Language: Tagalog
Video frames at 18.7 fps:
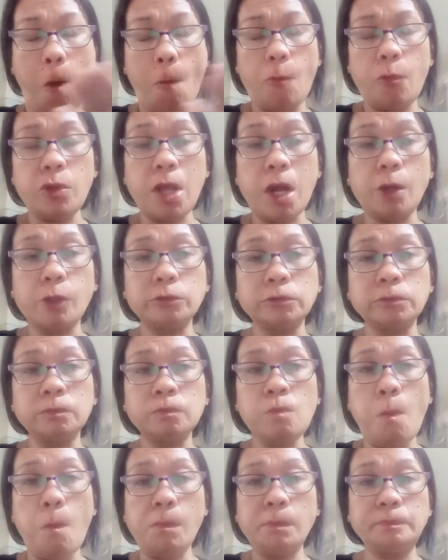wala
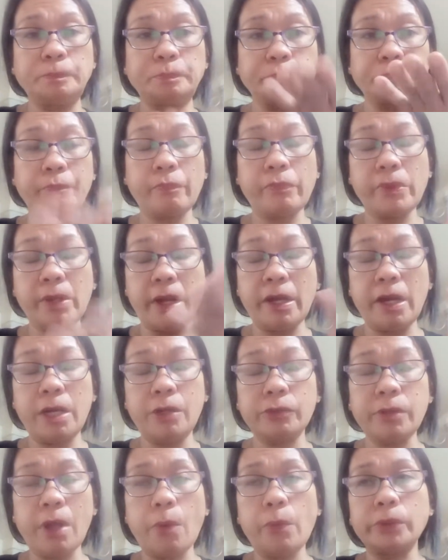akong ano
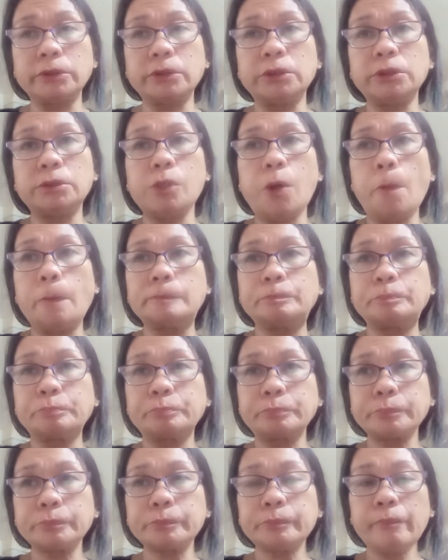tawag nito
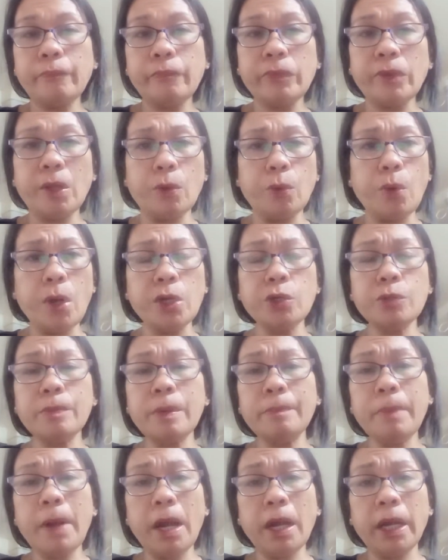kung ano mang
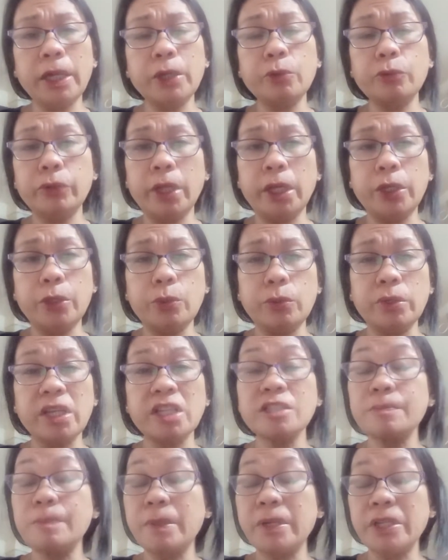pakay, kundi yung
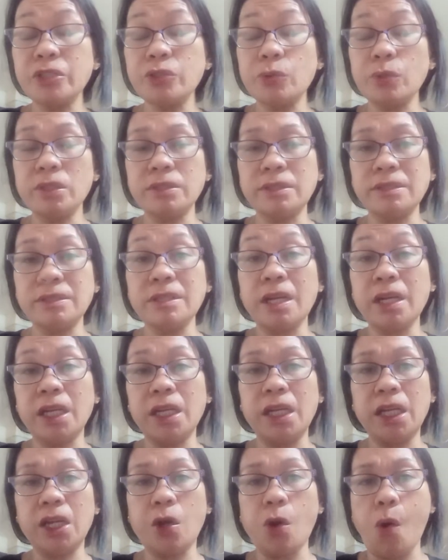experience ko lang sa
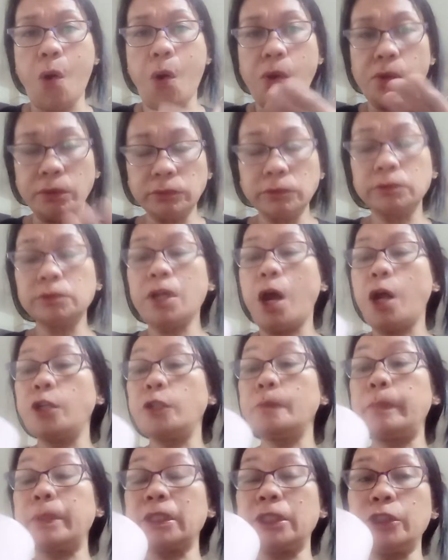sarili ko. Yung
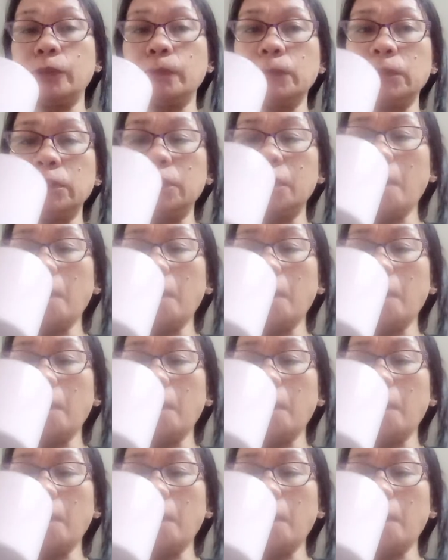pag-inom ko nito.